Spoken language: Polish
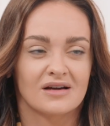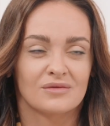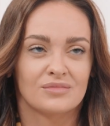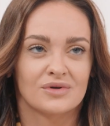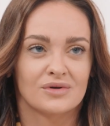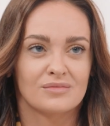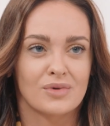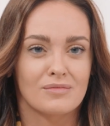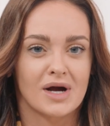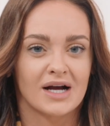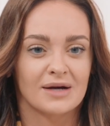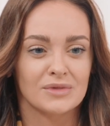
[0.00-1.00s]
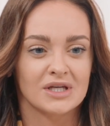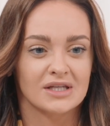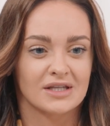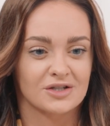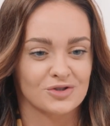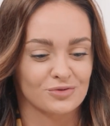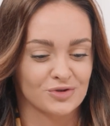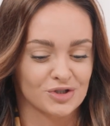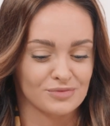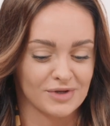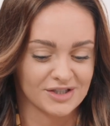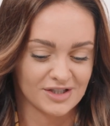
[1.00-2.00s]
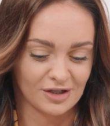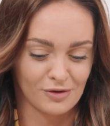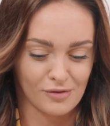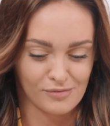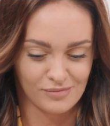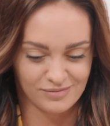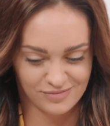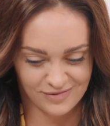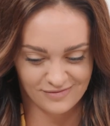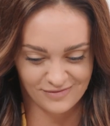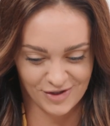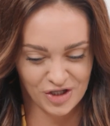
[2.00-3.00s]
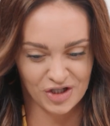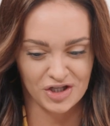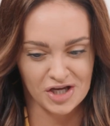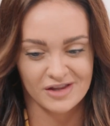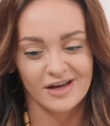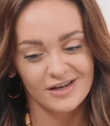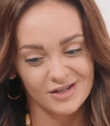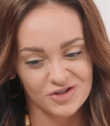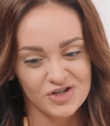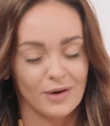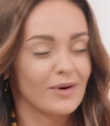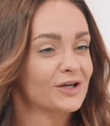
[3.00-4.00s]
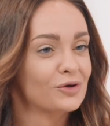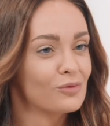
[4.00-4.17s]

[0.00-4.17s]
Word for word: jakby pomaga mi też utrzymać taką higienę i ciała i